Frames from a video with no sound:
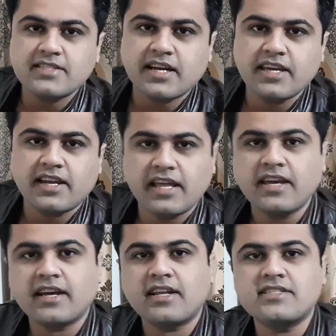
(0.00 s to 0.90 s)
चाहिए नहीं
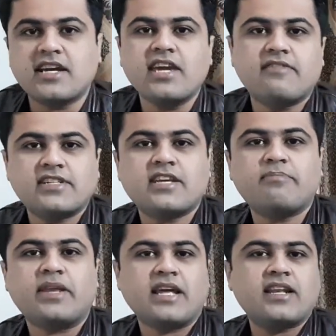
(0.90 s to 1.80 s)
करना चाहिए व्हाट्सएप
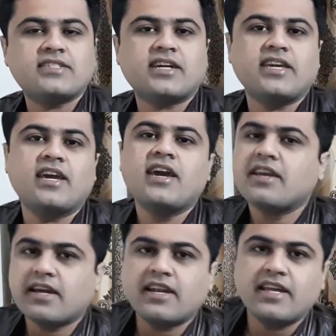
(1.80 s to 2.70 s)
पे रहना चाहिए
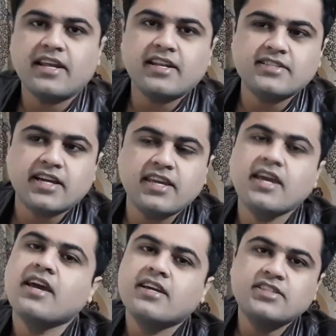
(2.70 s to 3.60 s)
या नहीं रहना चाहिए